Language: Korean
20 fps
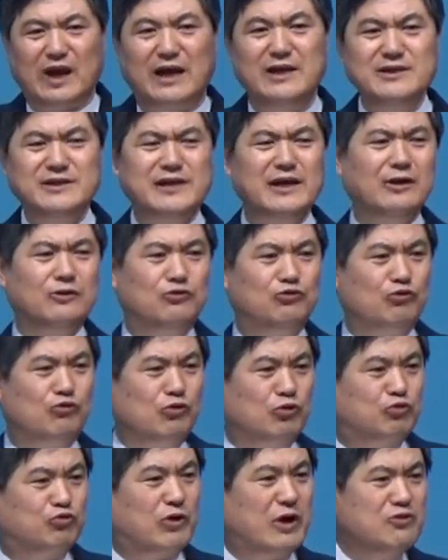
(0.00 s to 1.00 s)
이제는 누구를
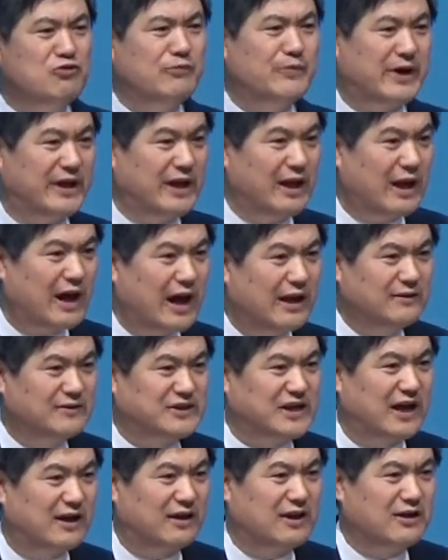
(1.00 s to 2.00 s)
도와줄 만한
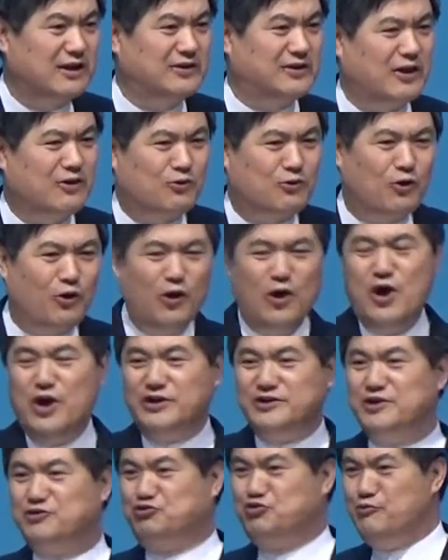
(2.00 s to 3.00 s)
자격이 되었고
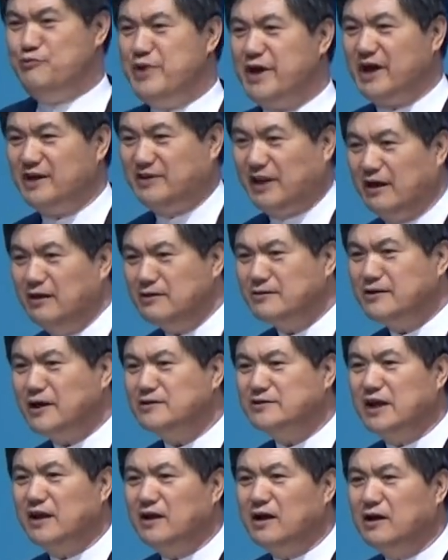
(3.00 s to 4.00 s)
이제 준비가 되었다
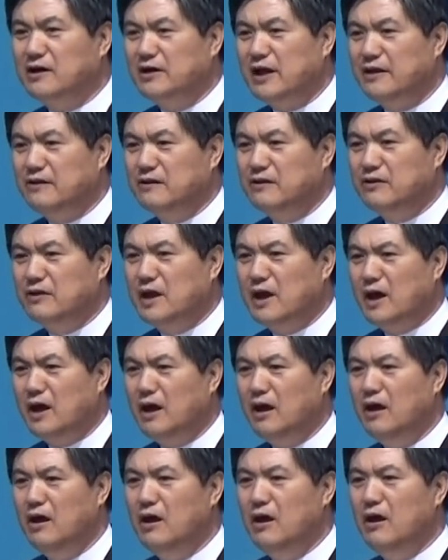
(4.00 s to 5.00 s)
생각을 했는데
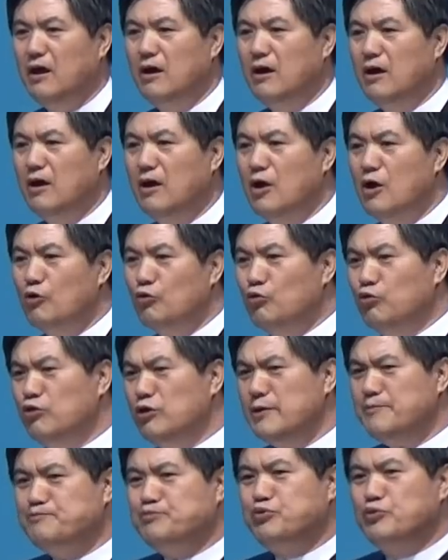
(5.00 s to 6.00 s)
우리
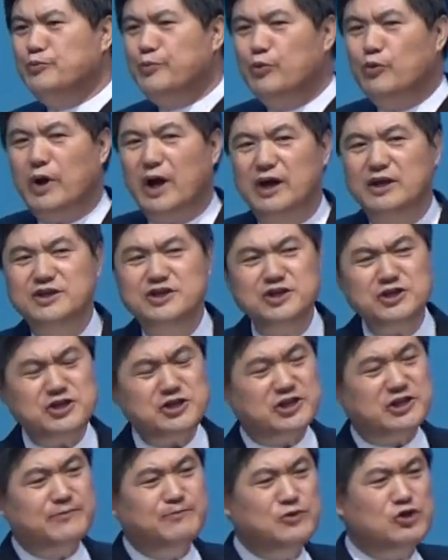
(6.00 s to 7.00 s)
부부가
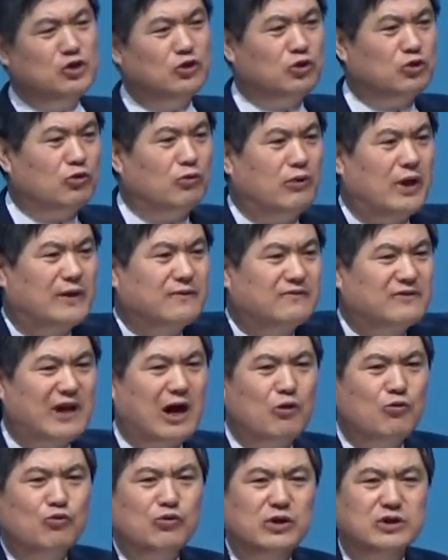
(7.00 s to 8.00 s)
20년 동안
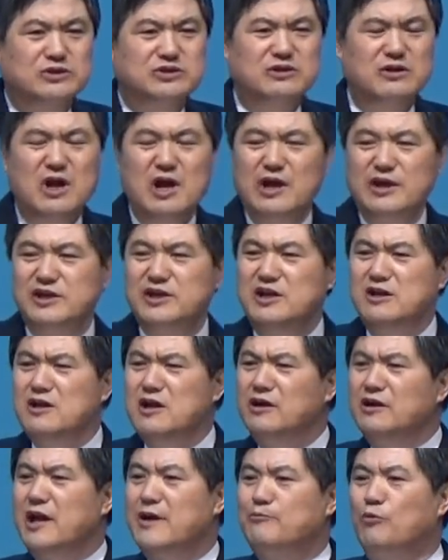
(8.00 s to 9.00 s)
싸운 것을
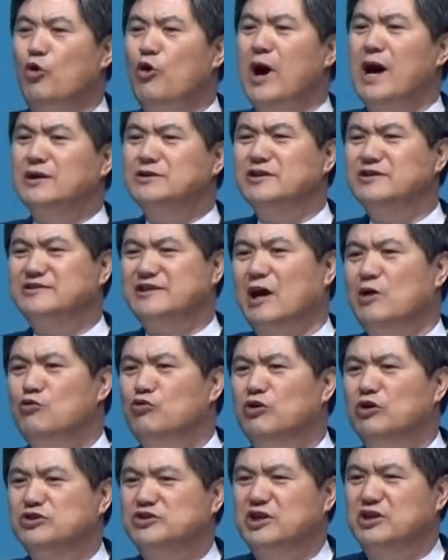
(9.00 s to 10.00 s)
1년에 모아서 싸운
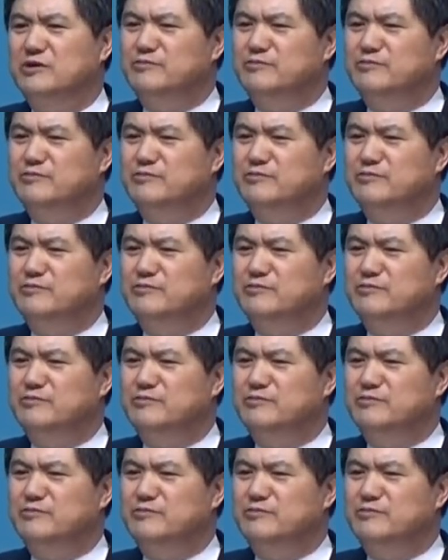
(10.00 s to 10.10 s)
것처럼